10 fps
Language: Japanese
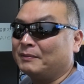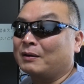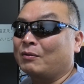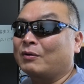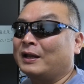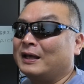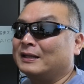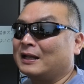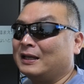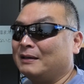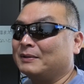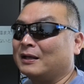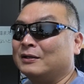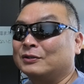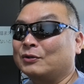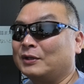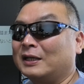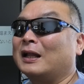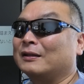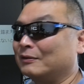まあ、ここら辺だねみたいなそんだ
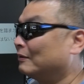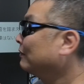けなんで